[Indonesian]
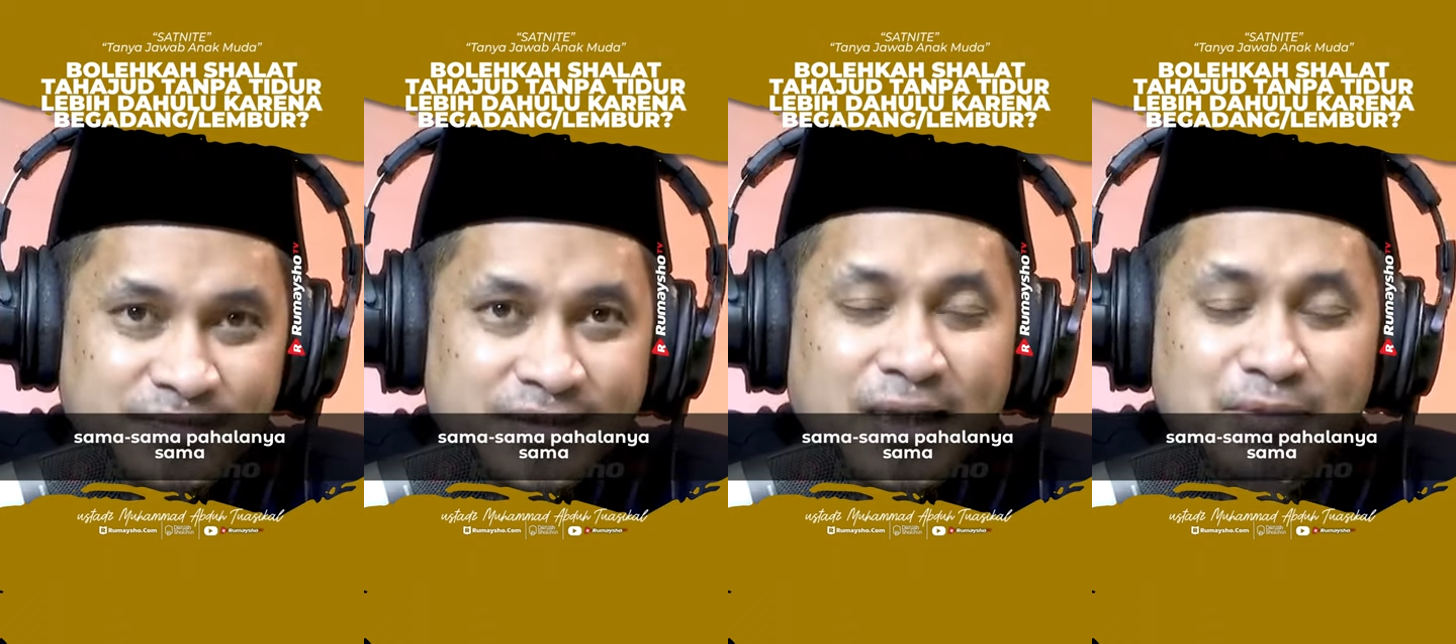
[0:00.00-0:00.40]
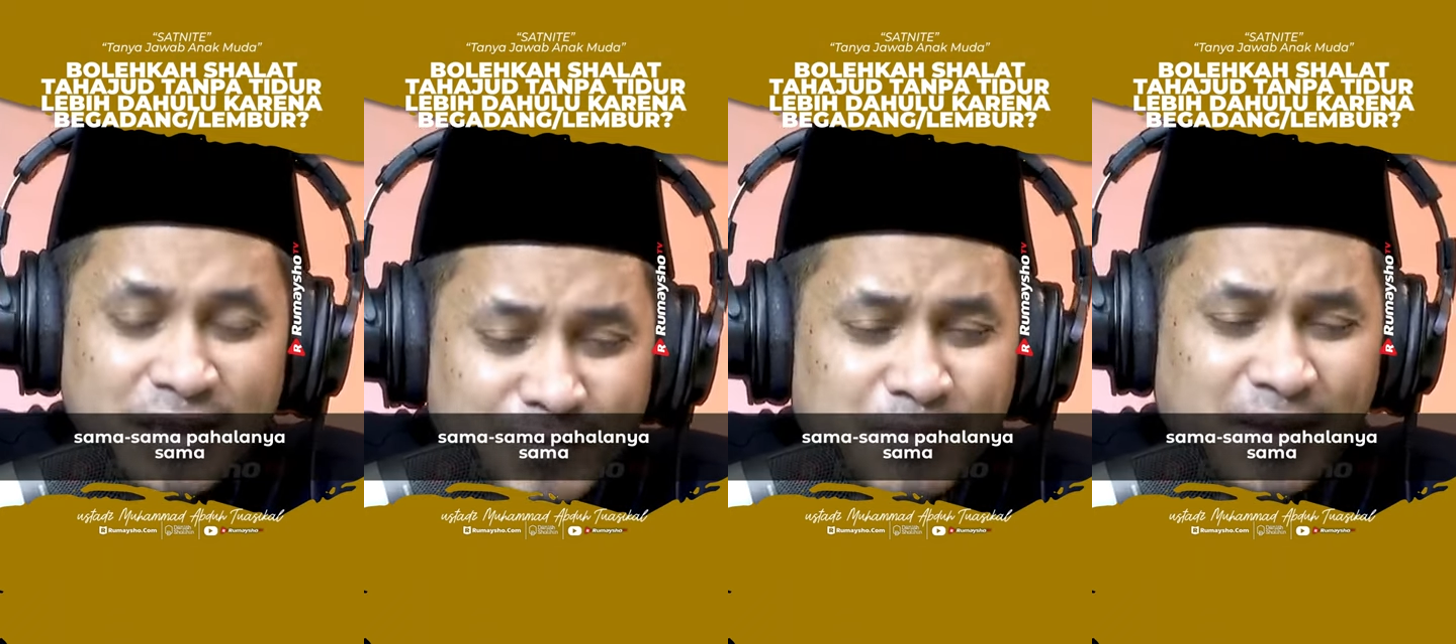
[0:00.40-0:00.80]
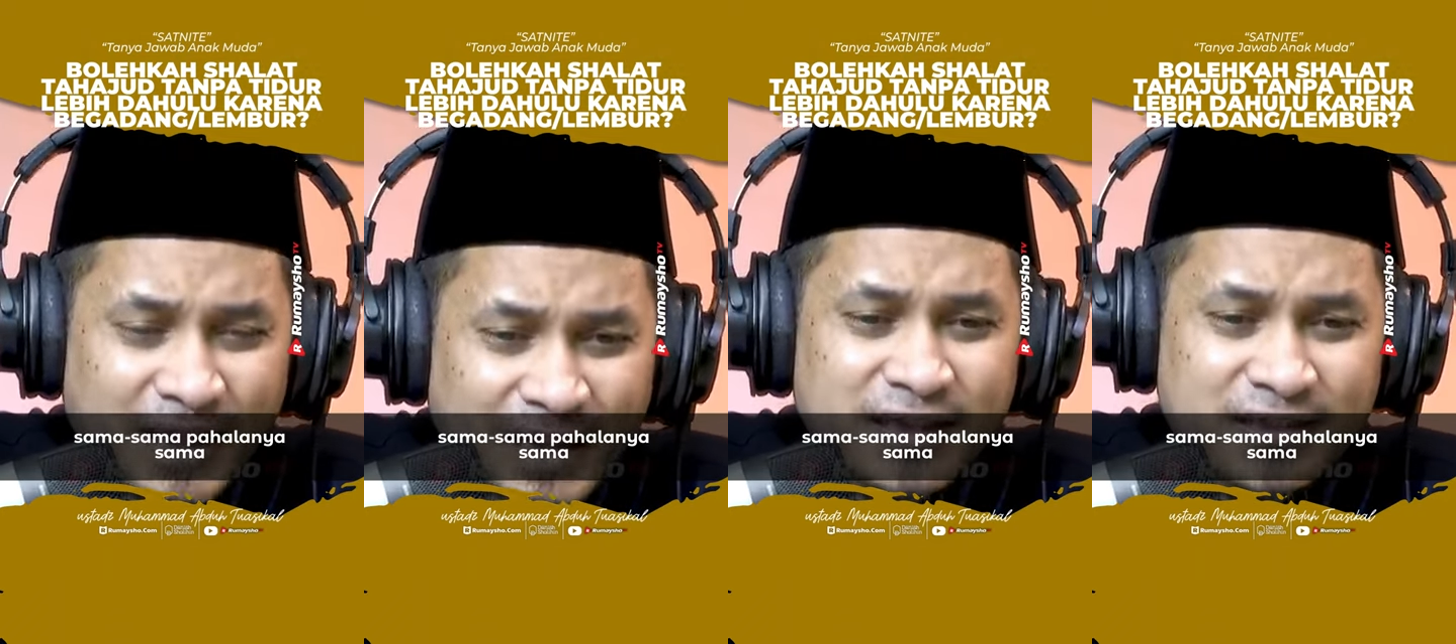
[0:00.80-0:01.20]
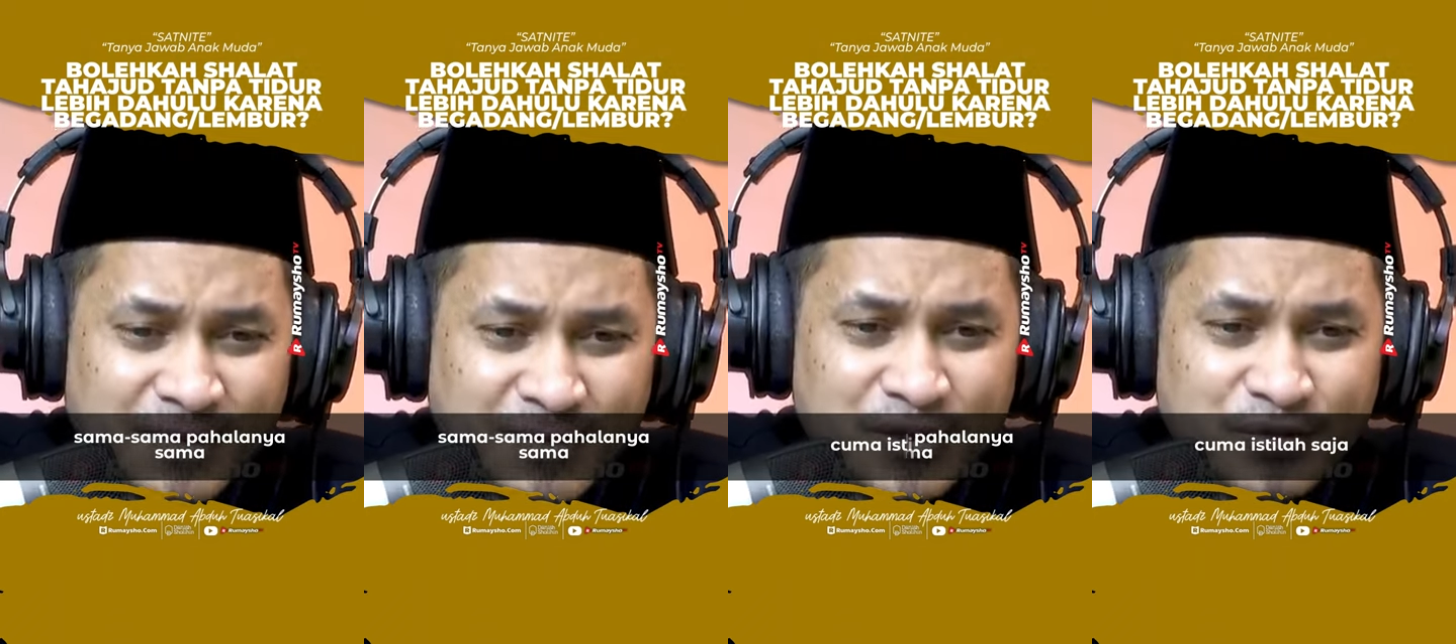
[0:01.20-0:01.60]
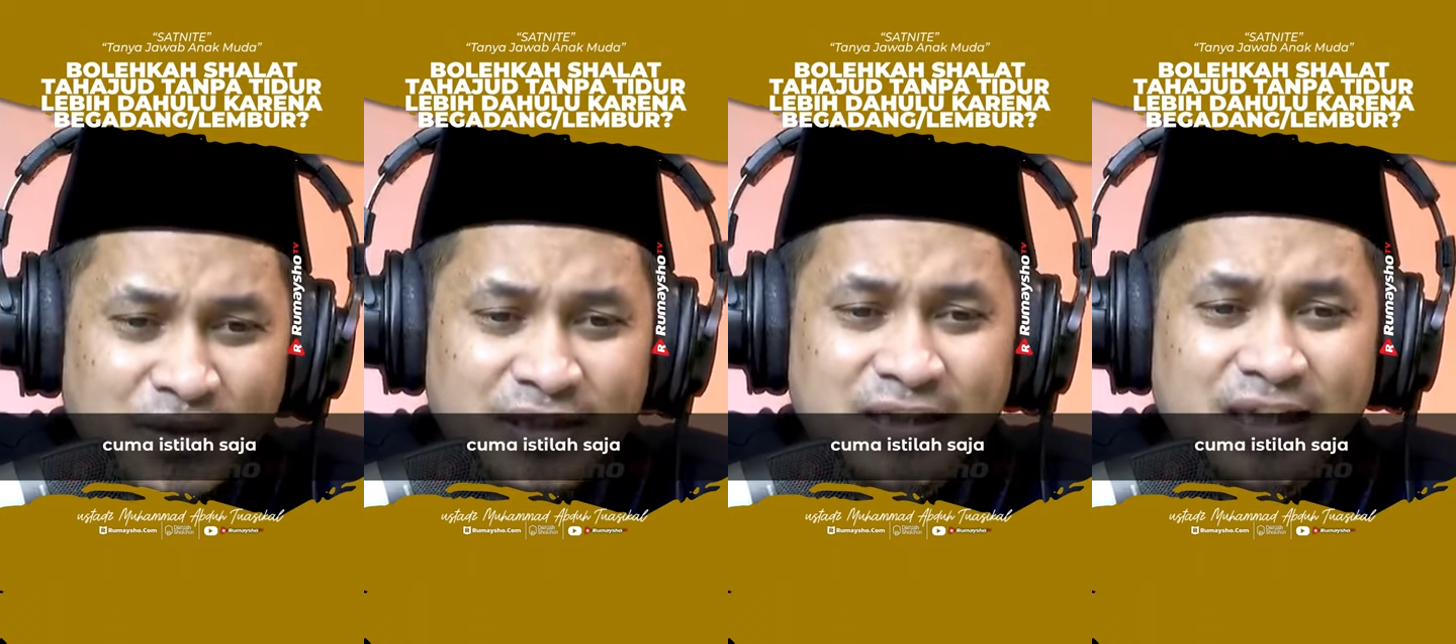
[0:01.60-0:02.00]
Sama-sama pahalanya sama, cuma
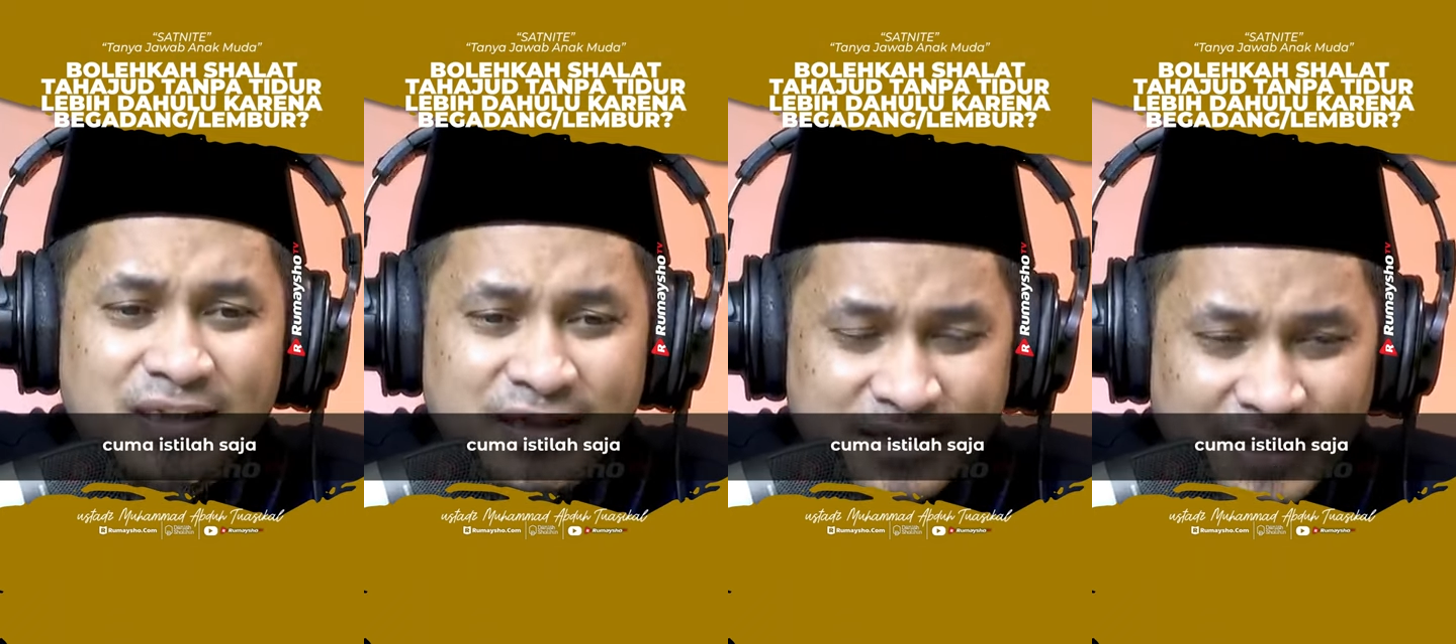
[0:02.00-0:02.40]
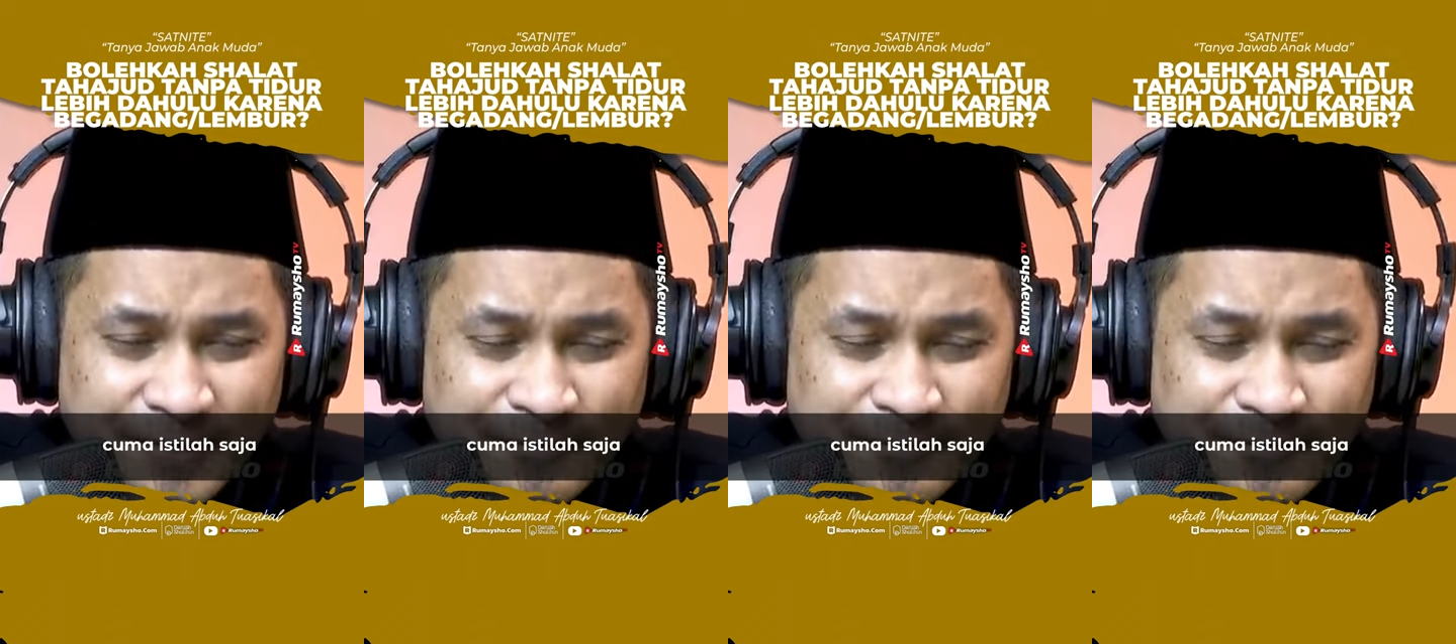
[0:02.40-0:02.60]
istilah saja.